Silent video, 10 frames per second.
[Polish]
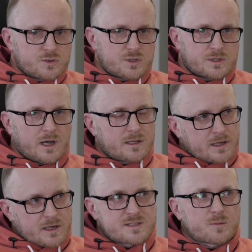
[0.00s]
że dane
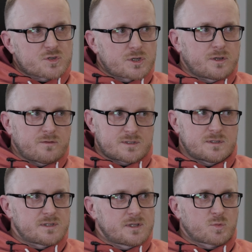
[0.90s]
jakieś zamierzenie
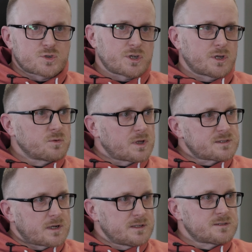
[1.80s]
inwestycyjne może się nie udać
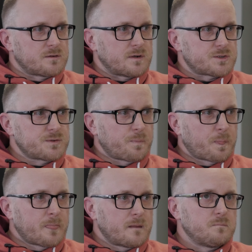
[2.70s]
zrealizować.
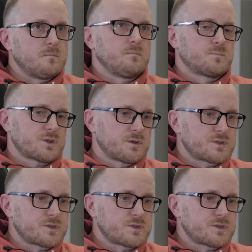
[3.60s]
Mhm. Przede